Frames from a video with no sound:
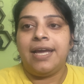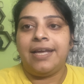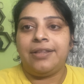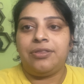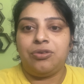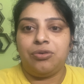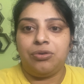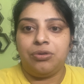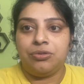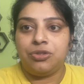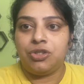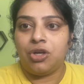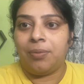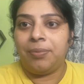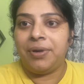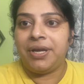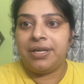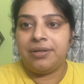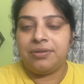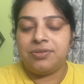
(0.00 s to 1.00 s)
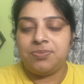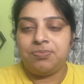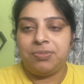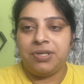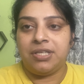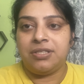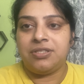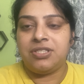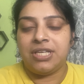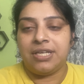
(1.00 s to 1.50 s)
এই তো সবে
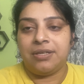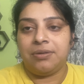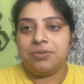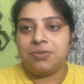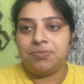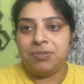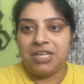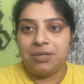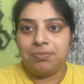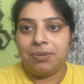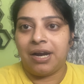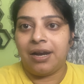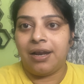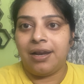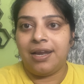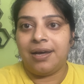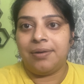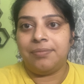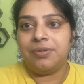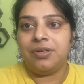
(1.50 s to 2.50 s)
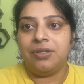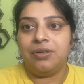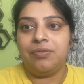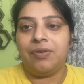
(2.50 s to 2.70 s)
স্পিড স্পিড বাড়ালাম